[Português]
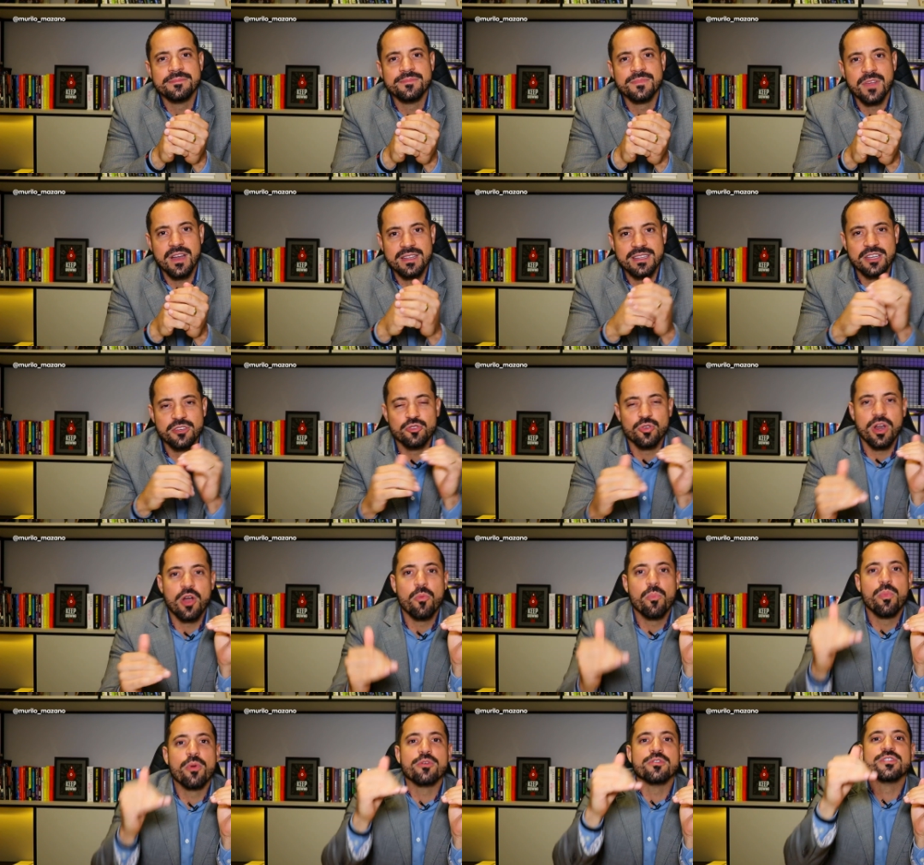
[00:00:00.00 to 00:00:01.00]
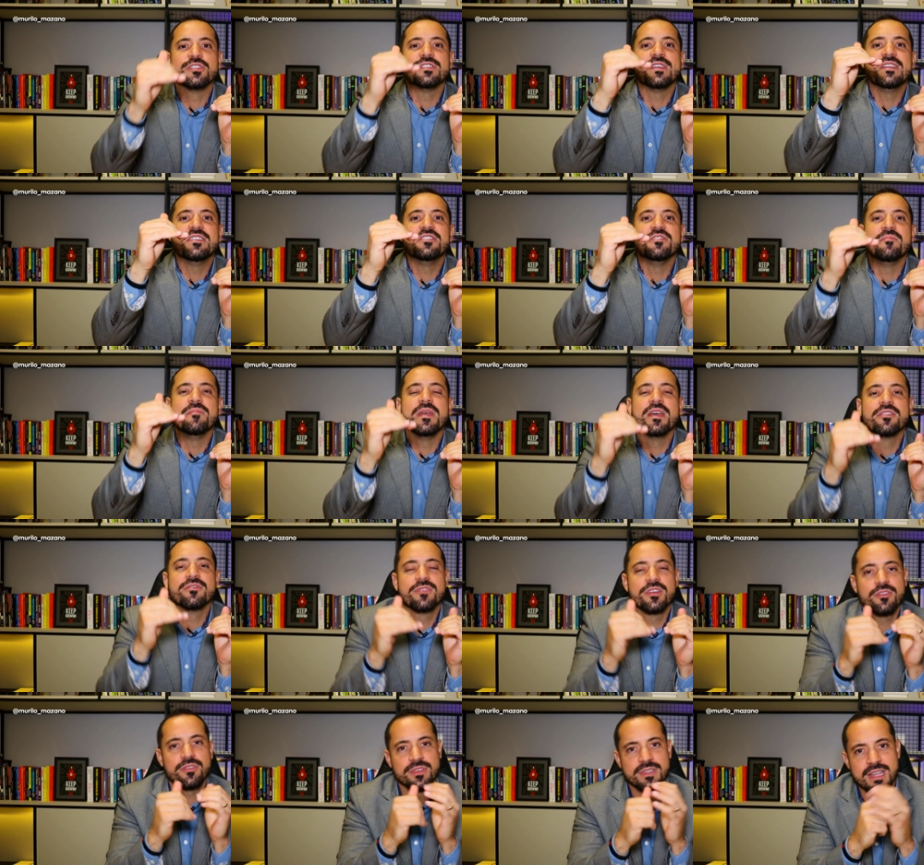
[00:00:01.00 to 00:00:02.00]
Então ela deixou lá o
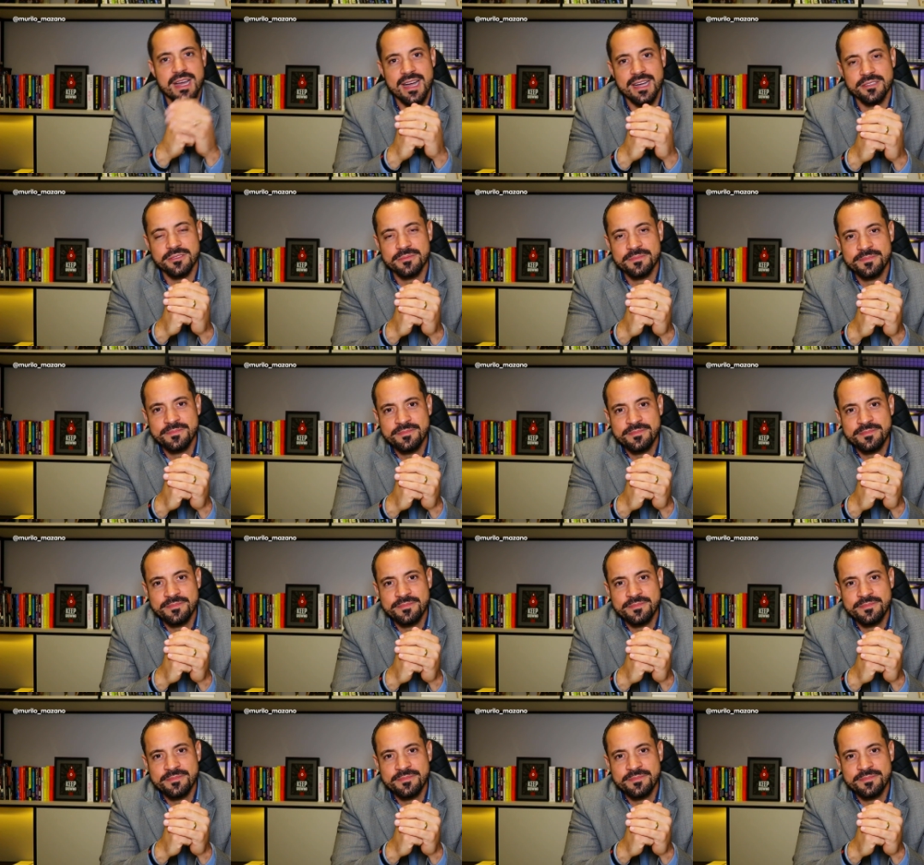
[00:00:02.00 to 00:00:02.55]
procedimento anotado.